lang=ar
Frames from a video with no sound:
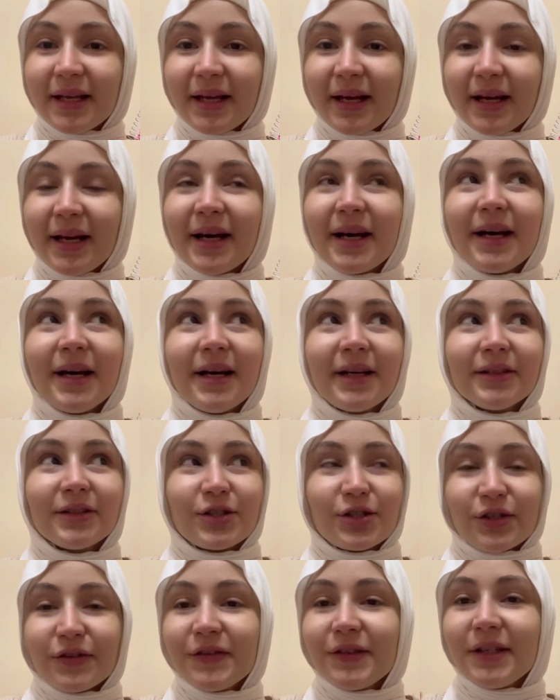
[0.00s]
انا
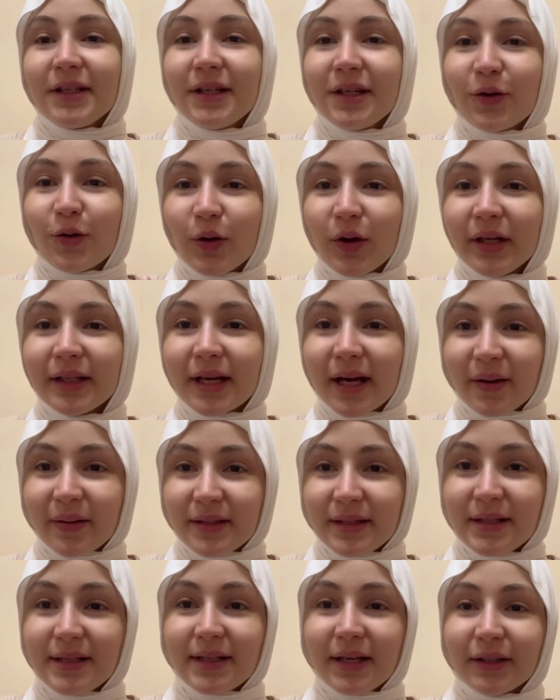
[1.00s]
اكتشفت ان كل
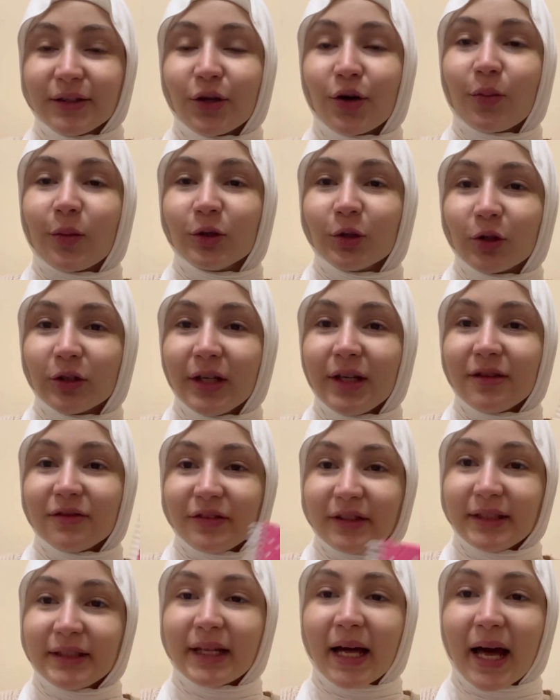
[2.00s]
دعواتي دعيتها رمضان اللي
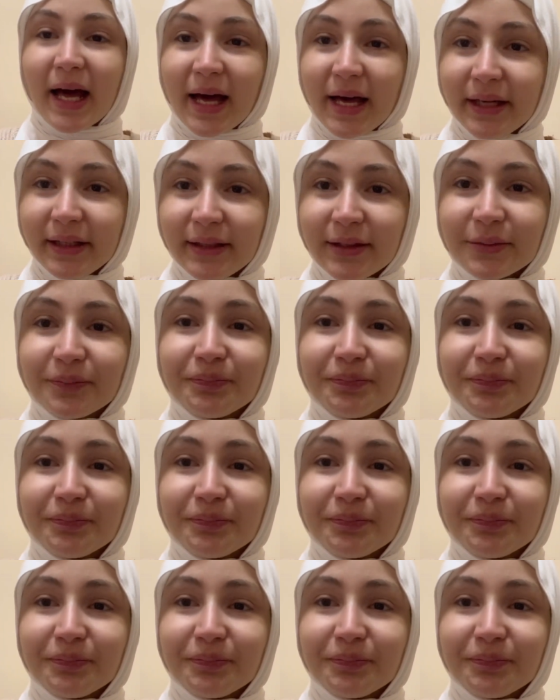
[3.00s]
فاتت اتحققت